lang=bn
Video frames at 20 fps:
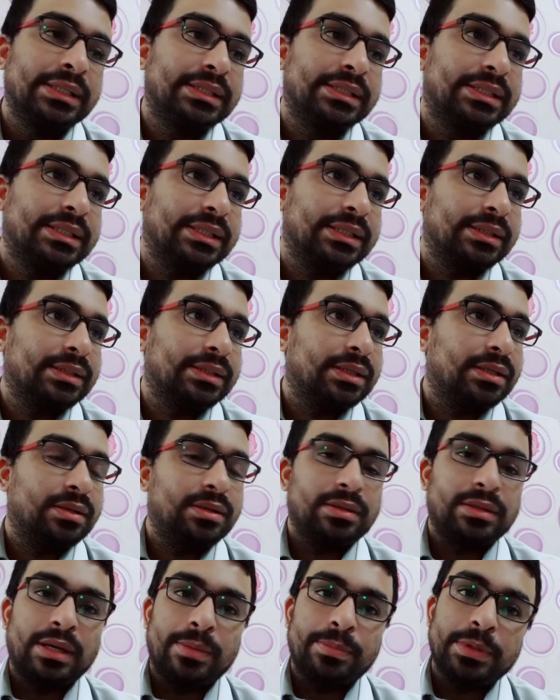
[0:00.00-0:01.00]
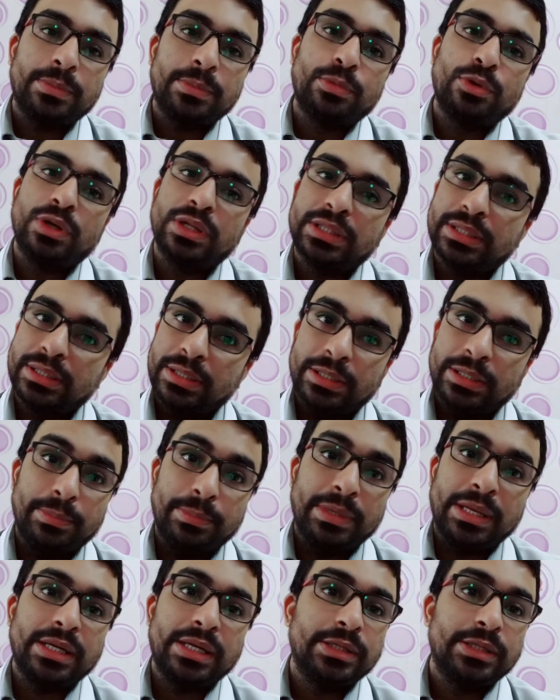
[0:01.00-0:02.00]
যে আপনার বডিতে
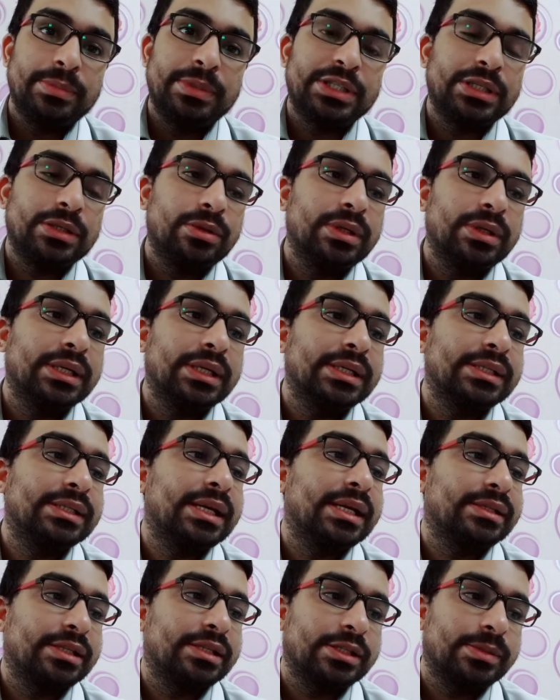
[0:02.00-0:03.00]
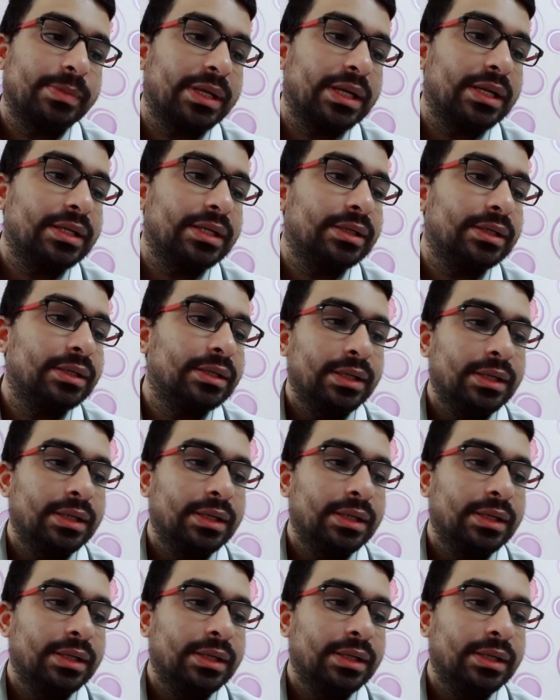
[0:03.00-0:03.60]
মেলানিন বেশি হয়ে গেছে অ্যাক্সেস মেলানিন